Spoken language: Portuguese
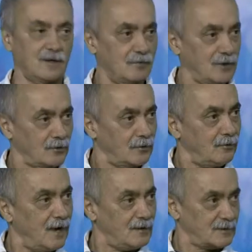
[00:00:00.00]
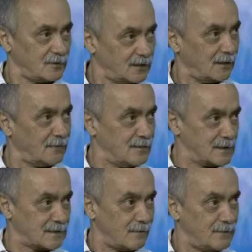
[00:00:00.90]
eu também estou doente, o senhor também
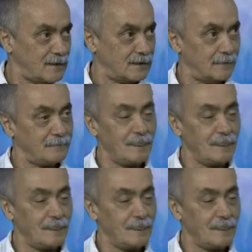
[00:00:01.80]
me examina.